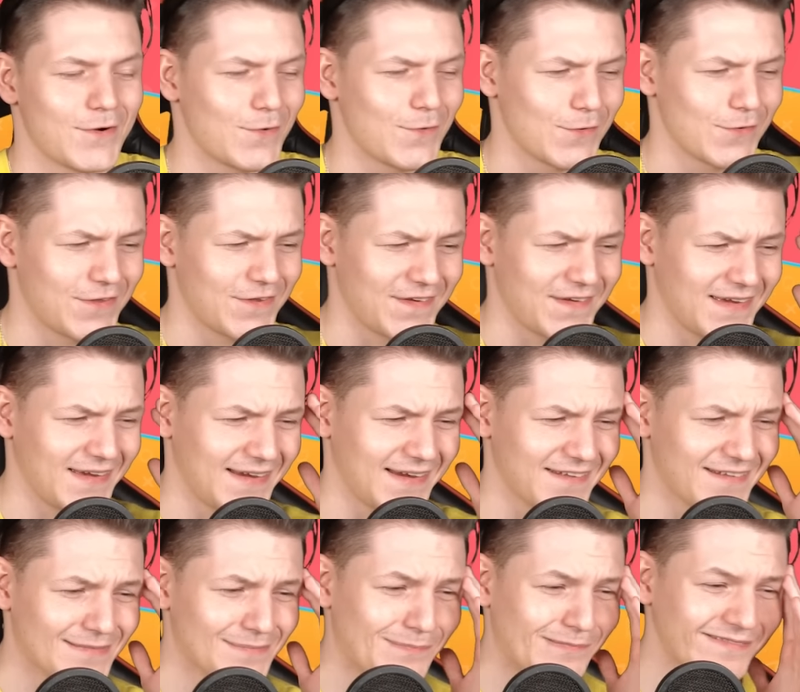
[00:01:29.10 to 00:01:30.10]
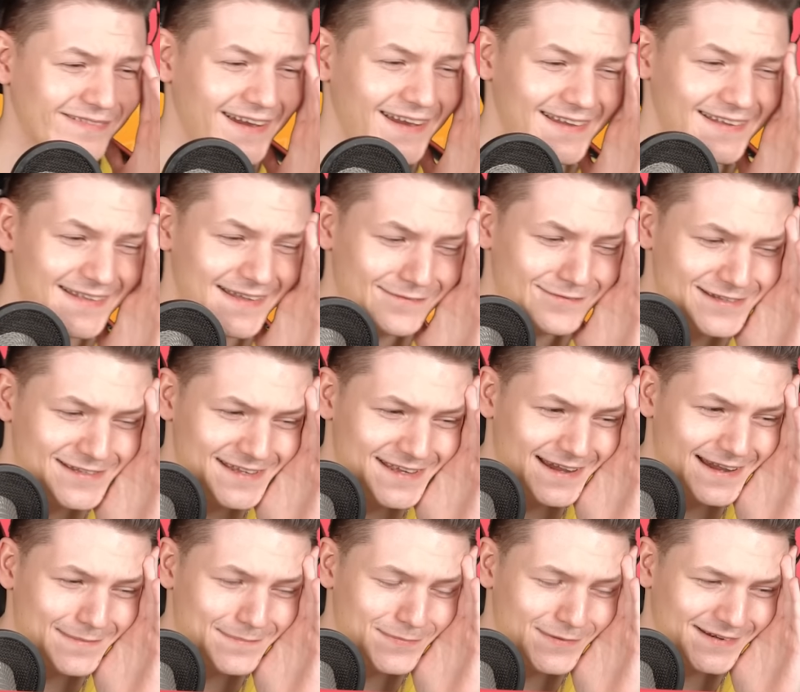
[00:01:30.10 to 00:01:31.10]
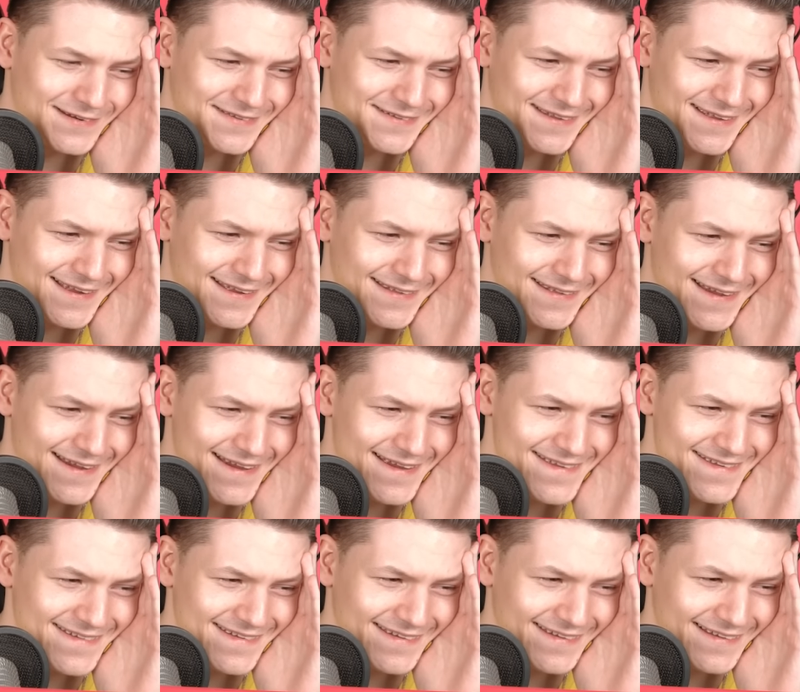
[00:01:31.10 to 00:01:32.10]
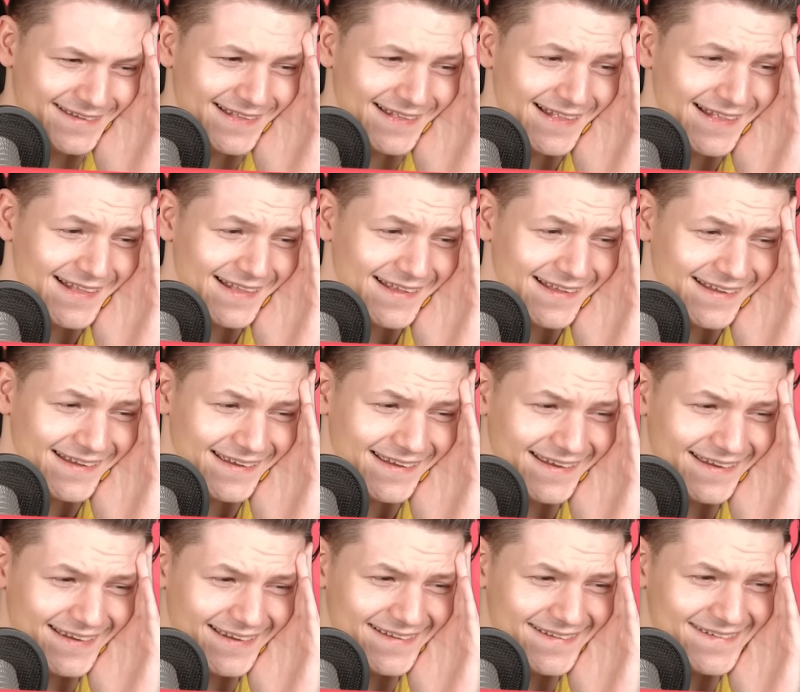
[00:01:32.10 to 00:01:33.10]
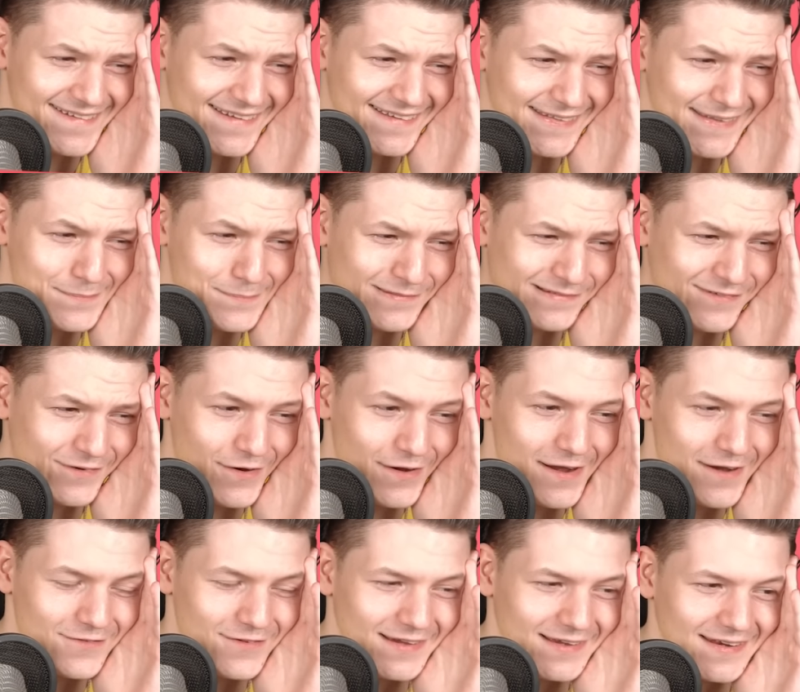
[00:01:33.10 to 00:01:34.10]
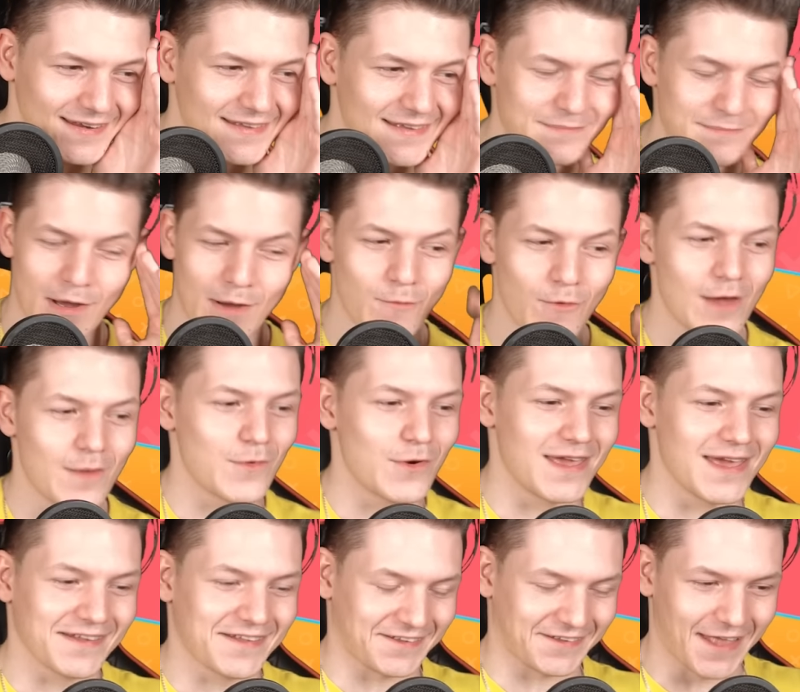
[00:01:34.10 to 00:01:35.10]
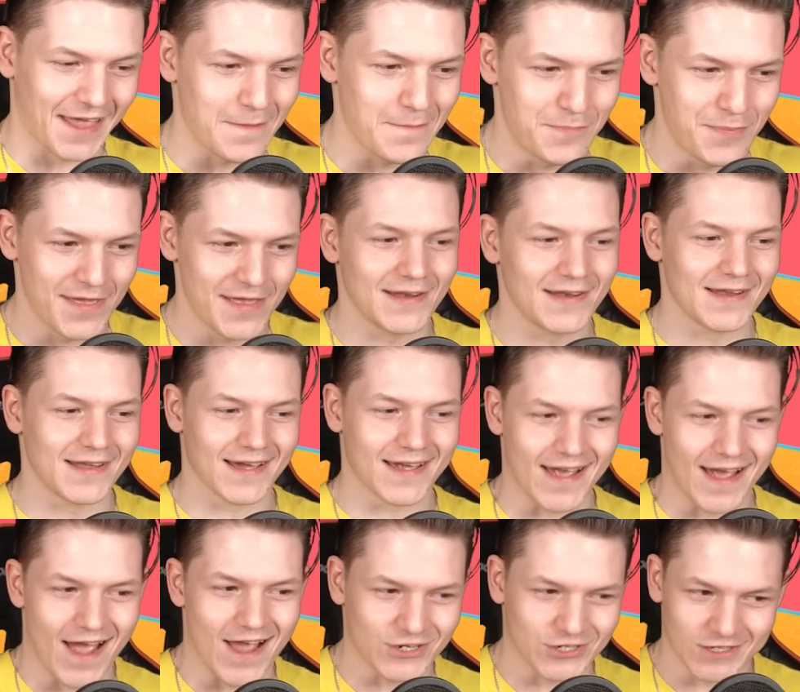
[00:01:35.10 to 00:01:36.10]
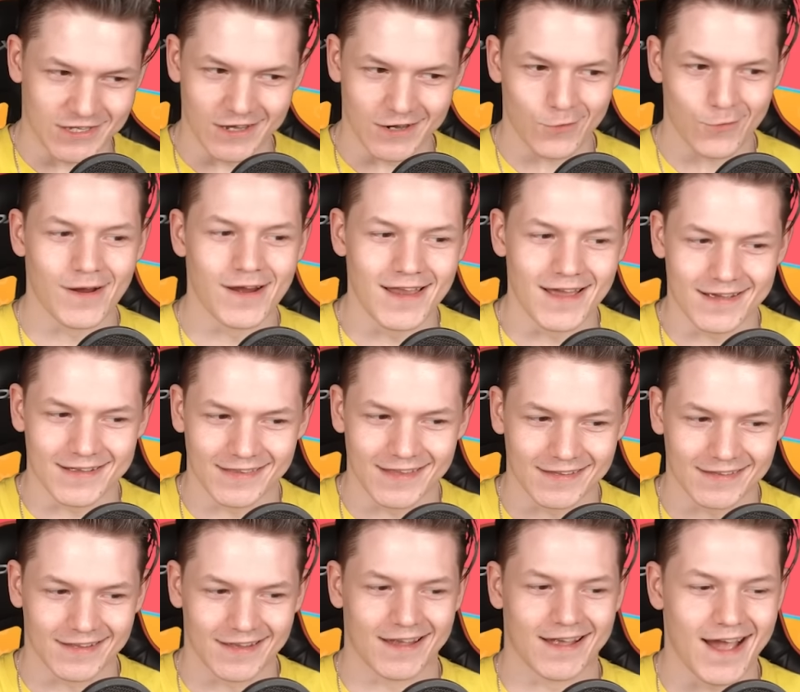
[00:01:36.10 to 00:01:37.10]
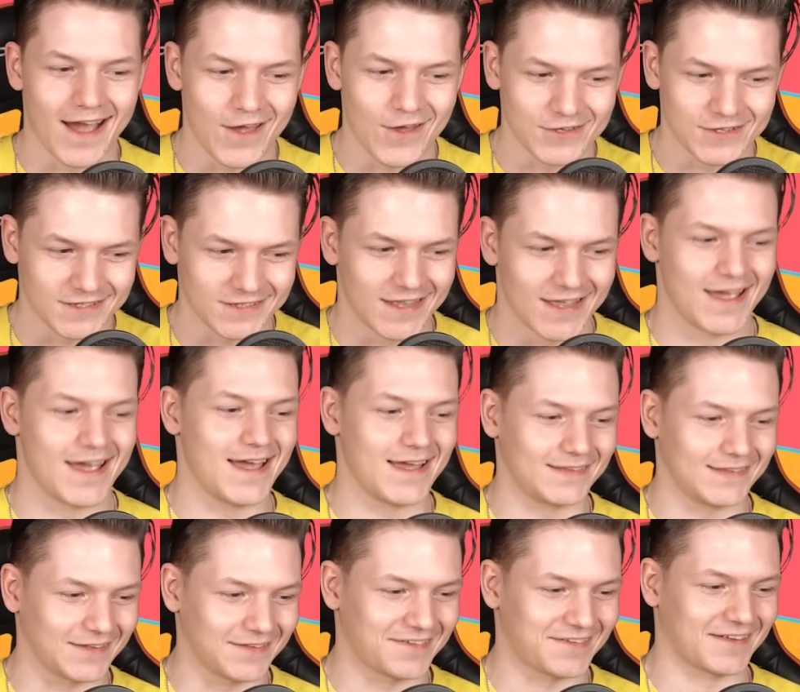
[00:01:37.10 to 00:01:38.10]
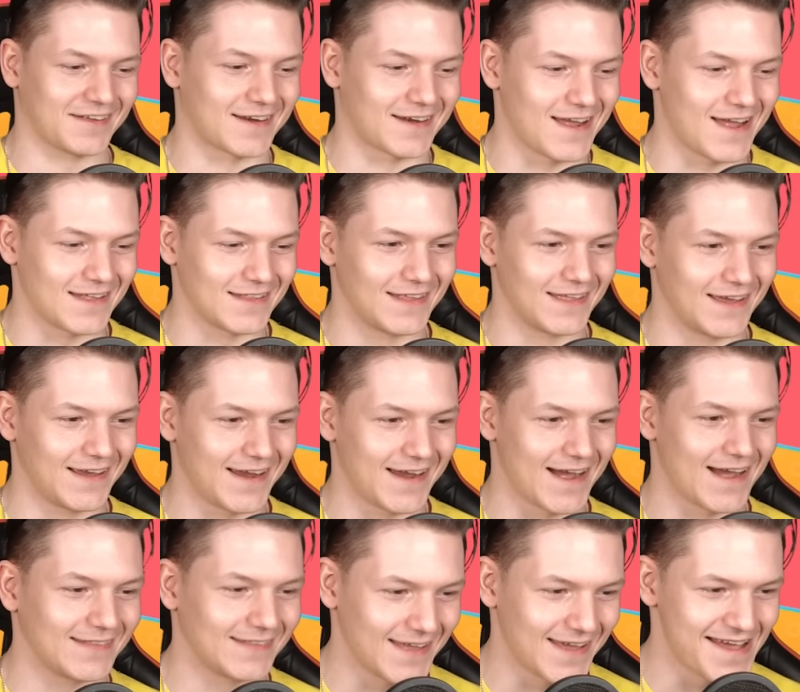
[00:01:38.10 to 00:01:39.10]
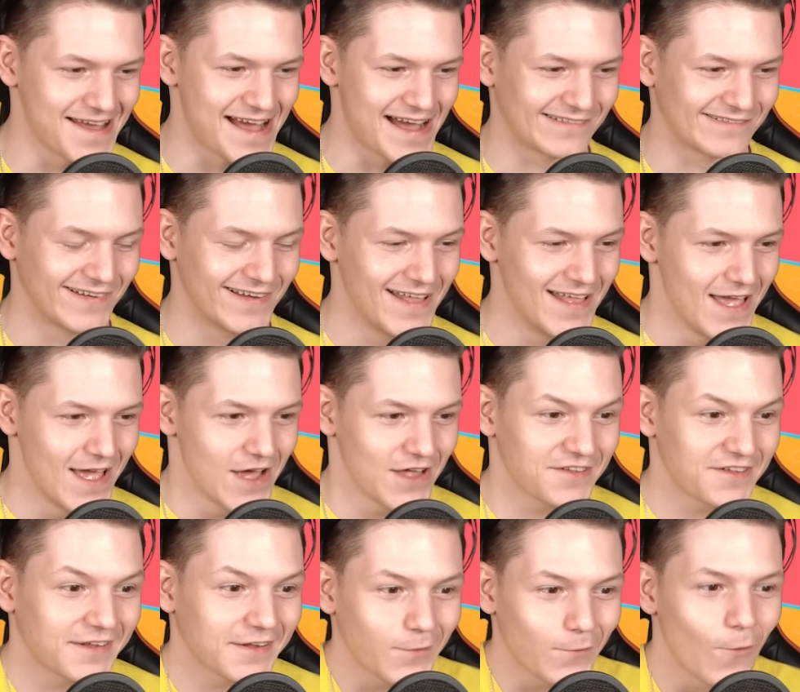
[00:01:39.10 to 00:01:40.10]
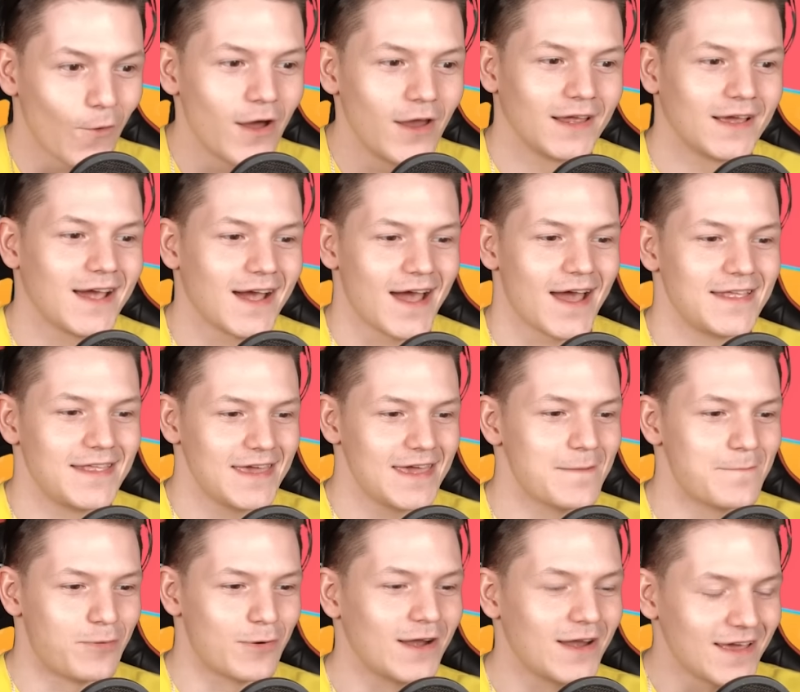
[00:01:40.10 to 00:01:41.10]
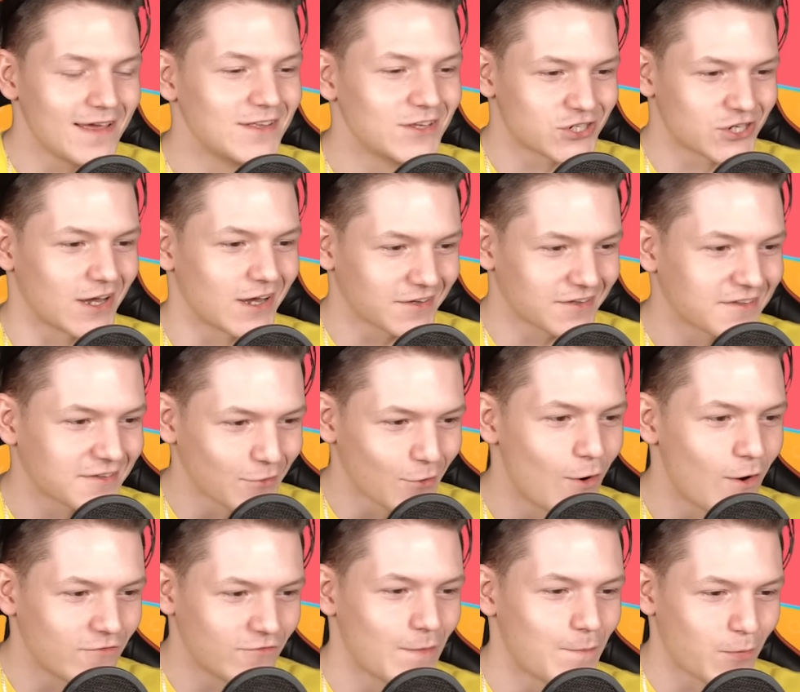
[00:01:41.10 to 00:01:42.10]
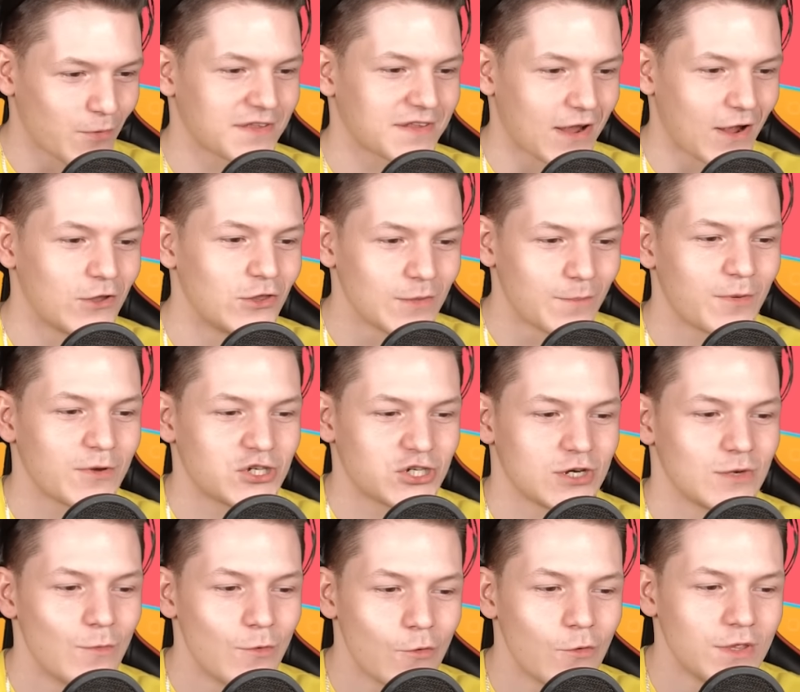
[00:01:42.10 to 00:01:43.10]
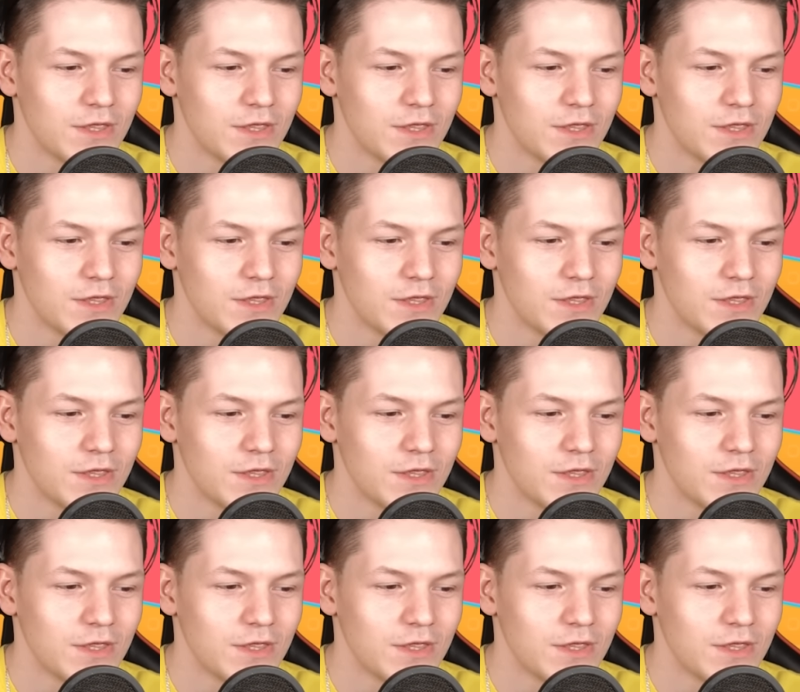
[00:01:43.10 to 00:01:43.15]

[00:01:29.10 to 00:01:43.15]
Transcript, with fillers: худший косплей на всех персонажей. Как же это плохо выглядит. По-моему, я стабильно каждый ролик натыкаюсь на этот сраный канал. Сколько они, блин, шарцов выпускают и почему у